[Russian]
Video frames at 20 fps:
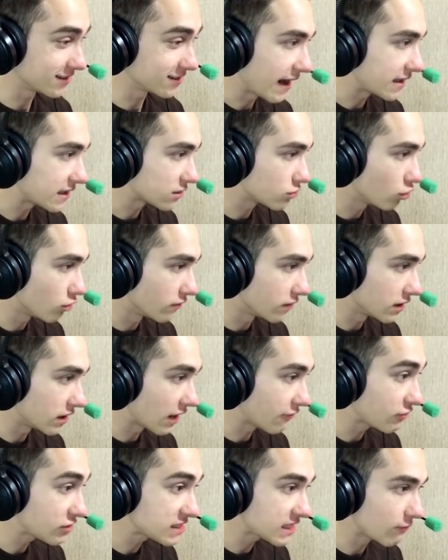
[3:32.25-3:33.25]
А, это новый.
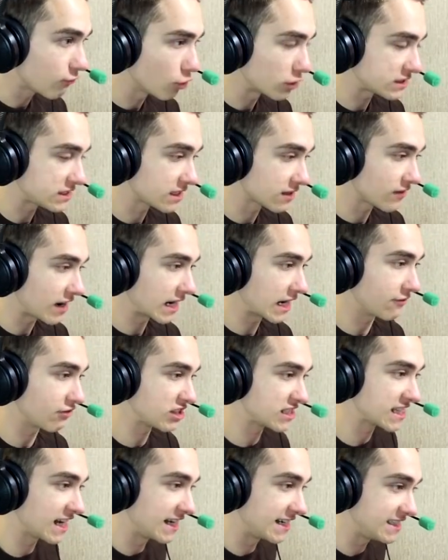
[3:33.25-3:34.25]
Офица, вот, сервак
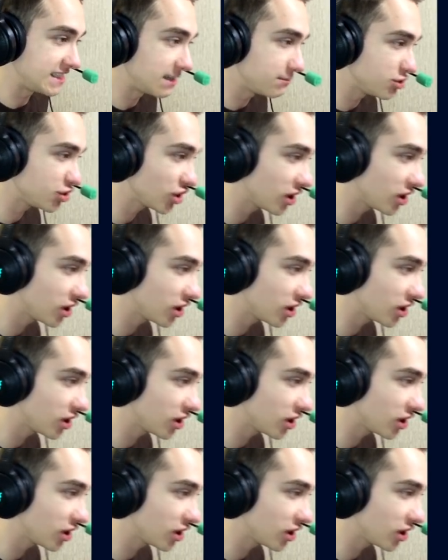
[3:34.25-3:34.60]
официальный, 7